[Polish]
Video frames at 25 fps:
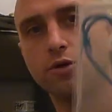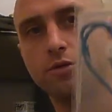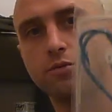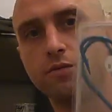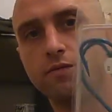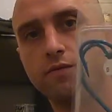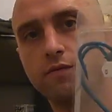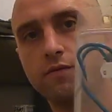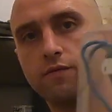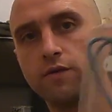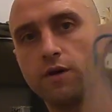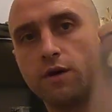gdzieś
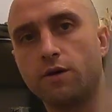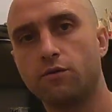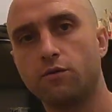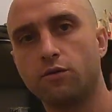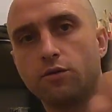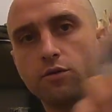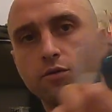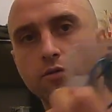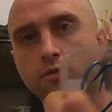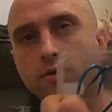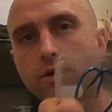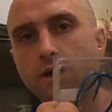mi
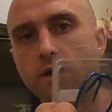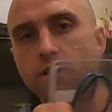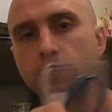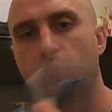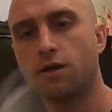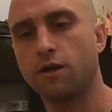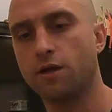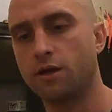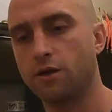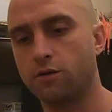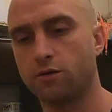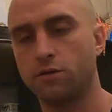wywiało tą
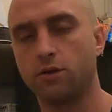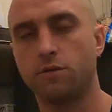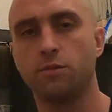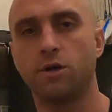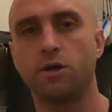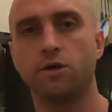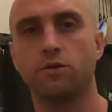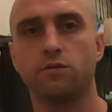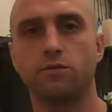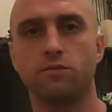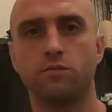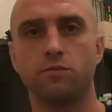kartkę, ale one
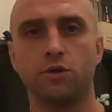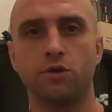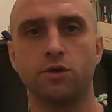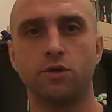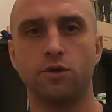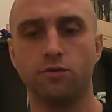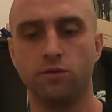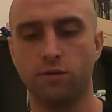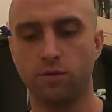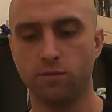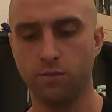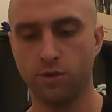mają,
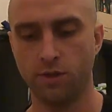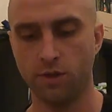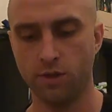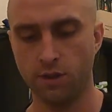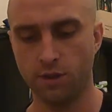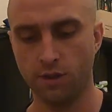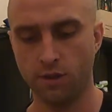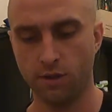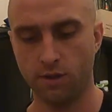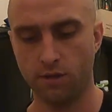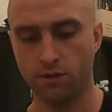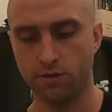mierzyłem
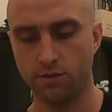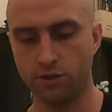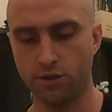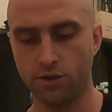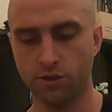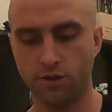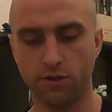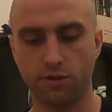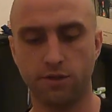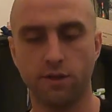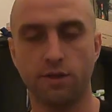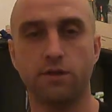
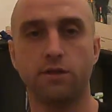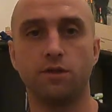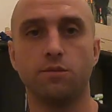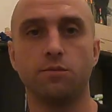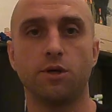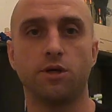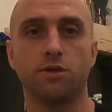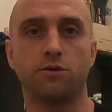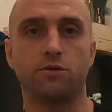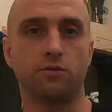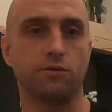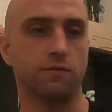10
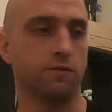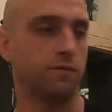cm.